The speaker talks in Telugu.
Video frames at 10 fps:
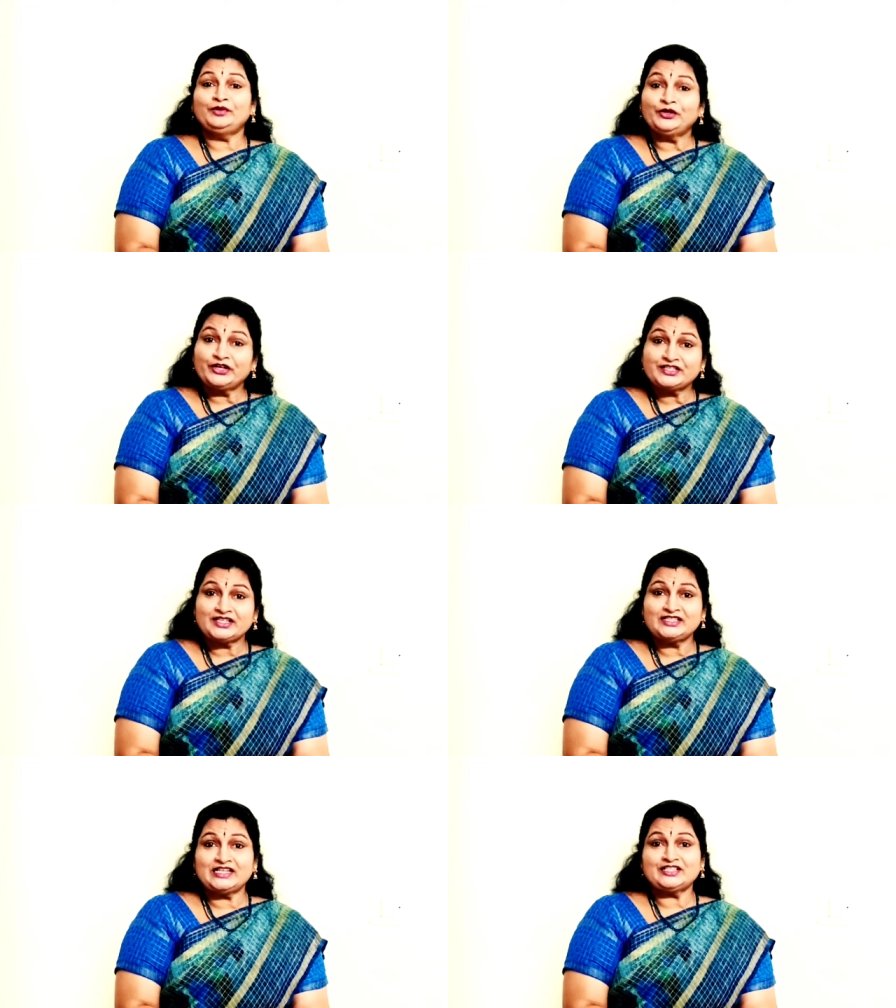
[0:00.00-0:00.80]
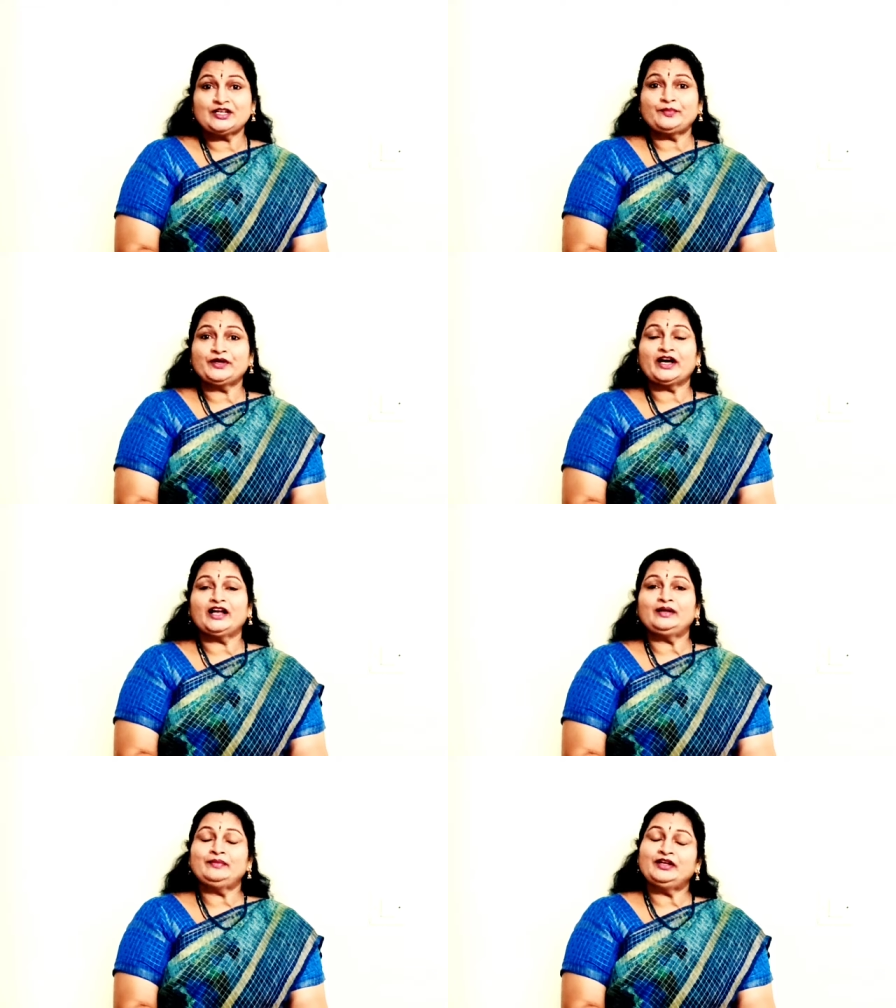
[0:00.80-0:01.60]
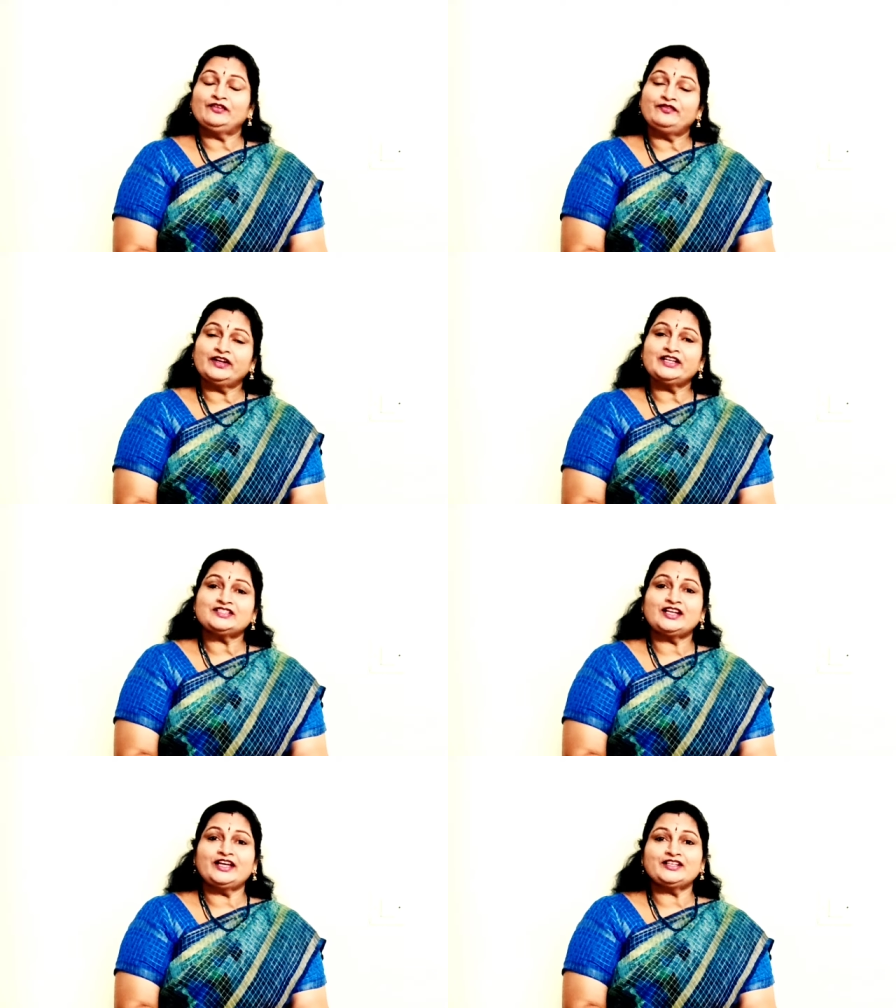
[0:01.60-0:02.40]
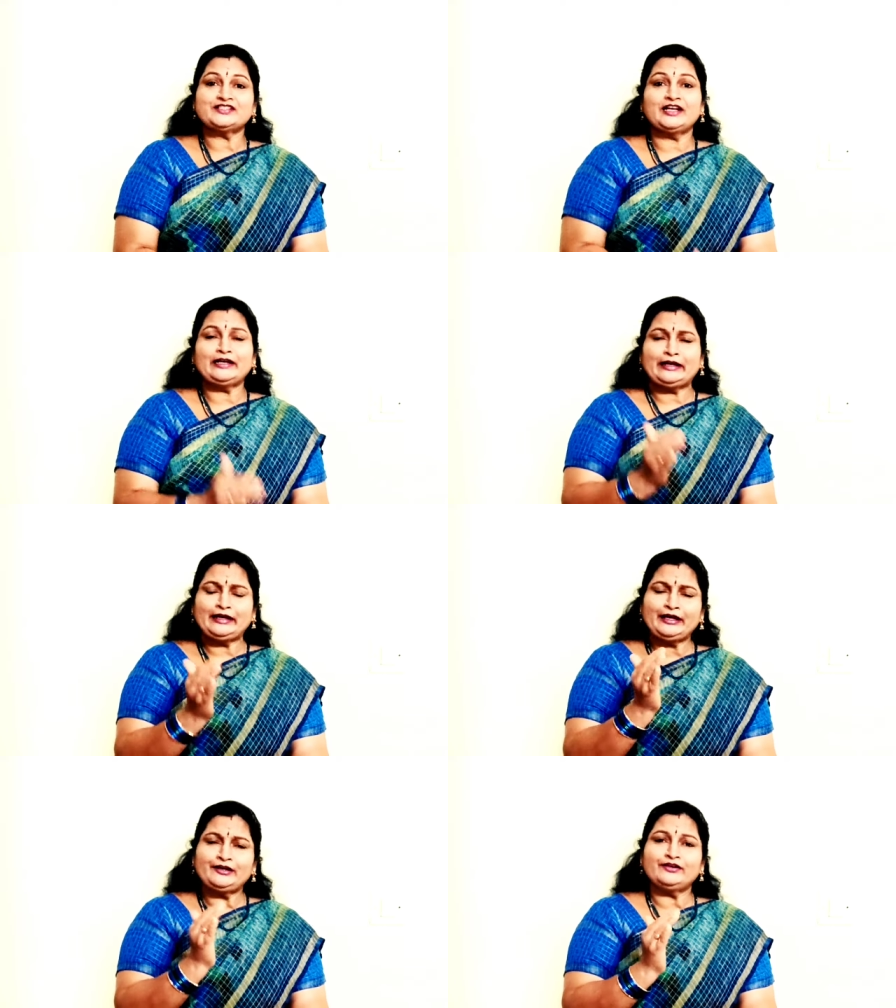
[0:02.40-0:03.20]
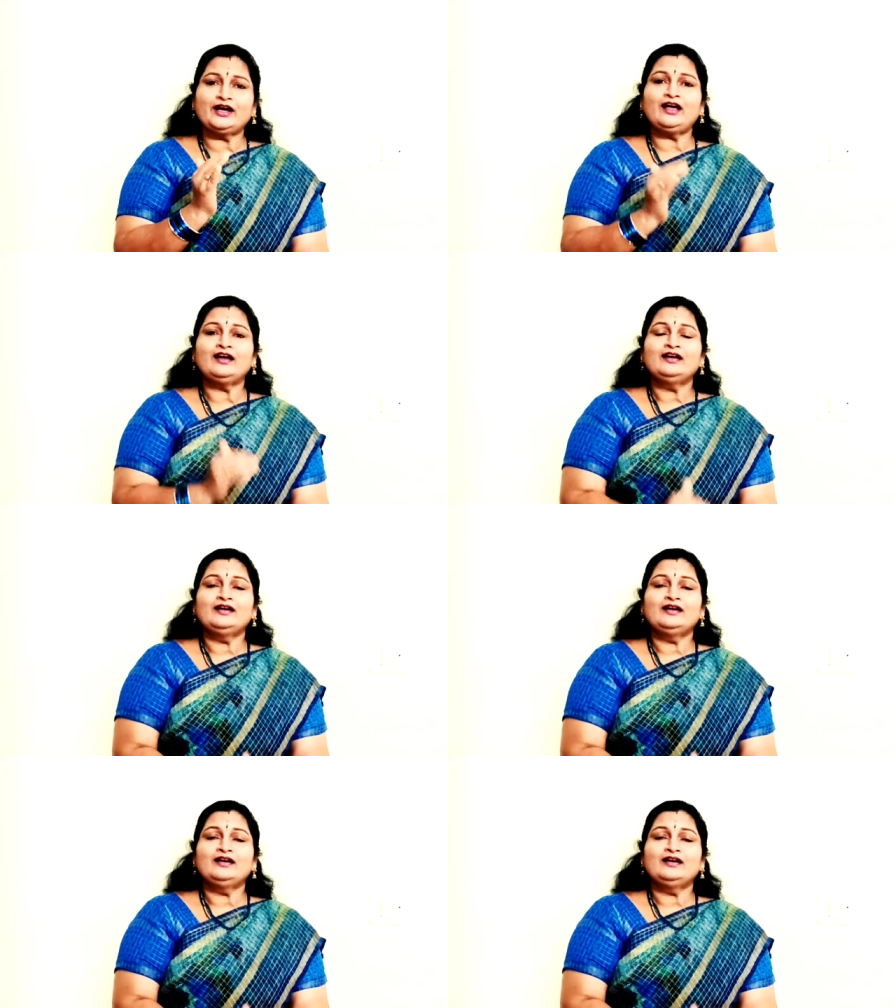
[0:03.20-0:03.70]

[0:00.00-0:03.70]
బ్యూటిషియన్స్ వేసినప్పుడు కానీ మీరు ఎవరు వేసినా హెయిర్ స్టైల్ నీట్గా